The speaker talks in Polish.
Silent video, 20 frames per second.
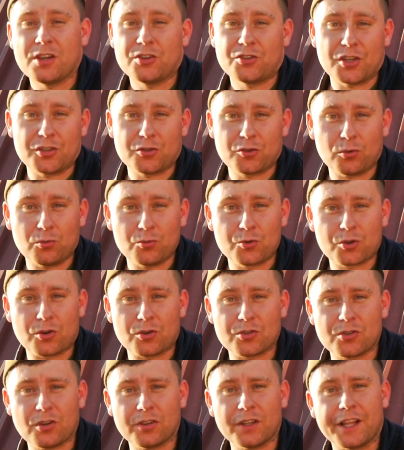często
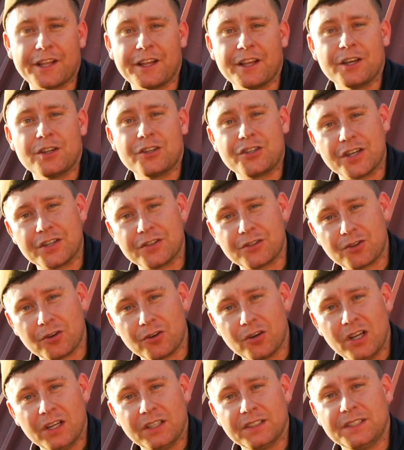uszkodzone,
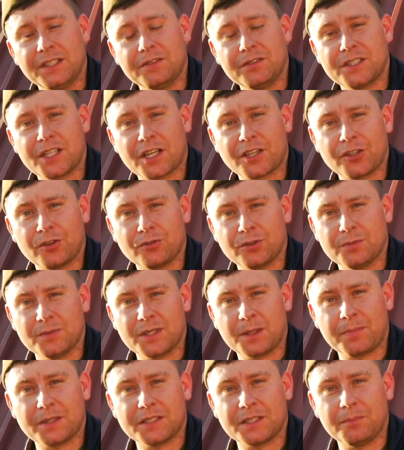często z niewystarczającym
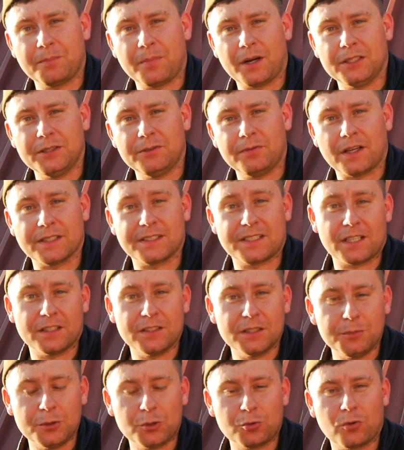zapasem paliwa, z
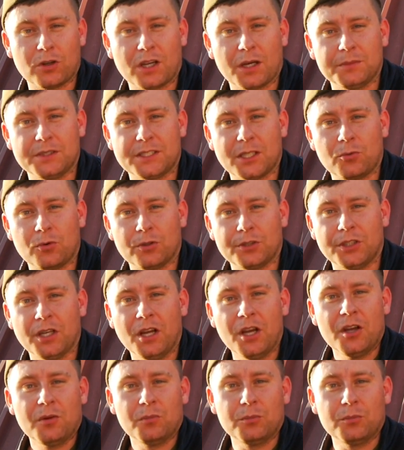rannymi członkami załogi,